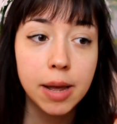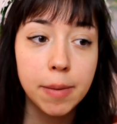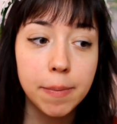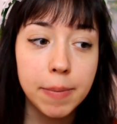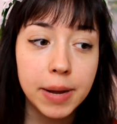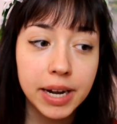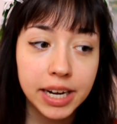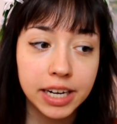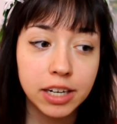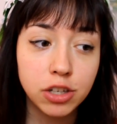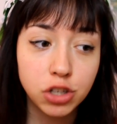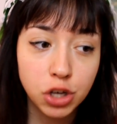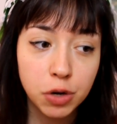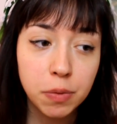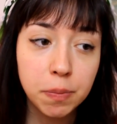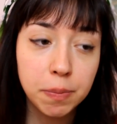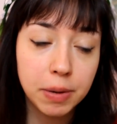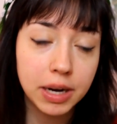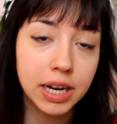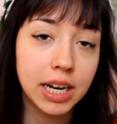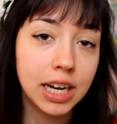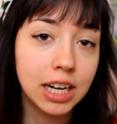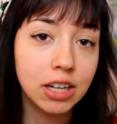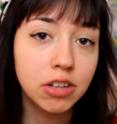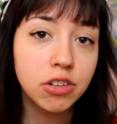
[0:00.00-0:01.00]
perché c'è un
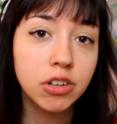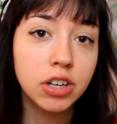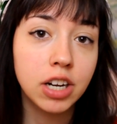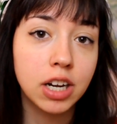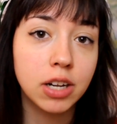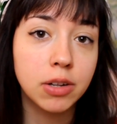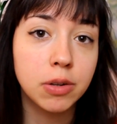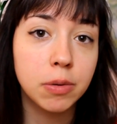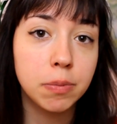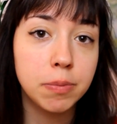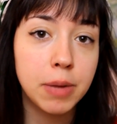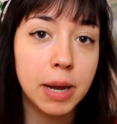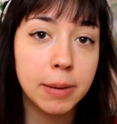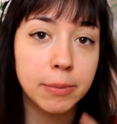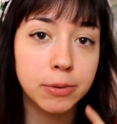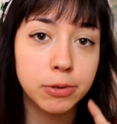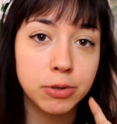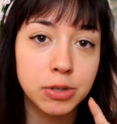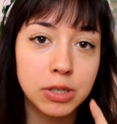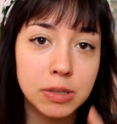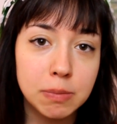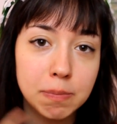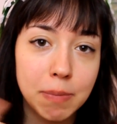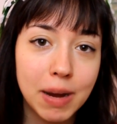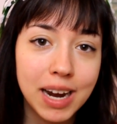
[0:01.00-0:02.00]
pacchetto che dobbiamo
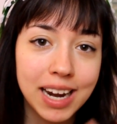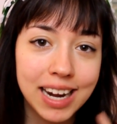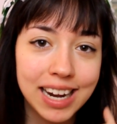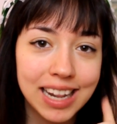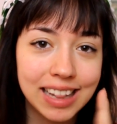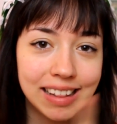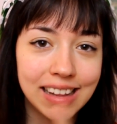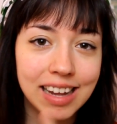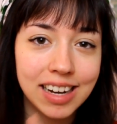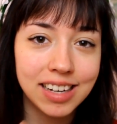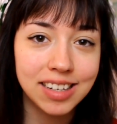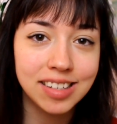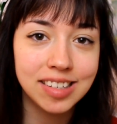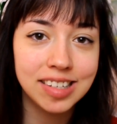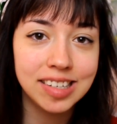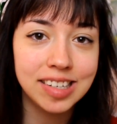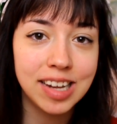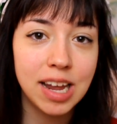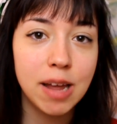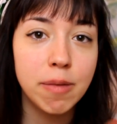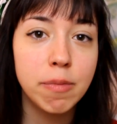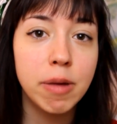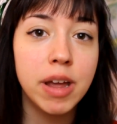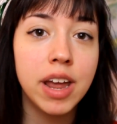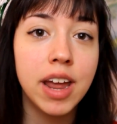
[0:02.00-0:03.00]
spacchettare
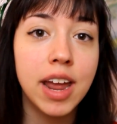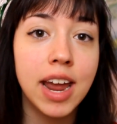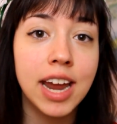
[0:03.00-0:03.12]
insieme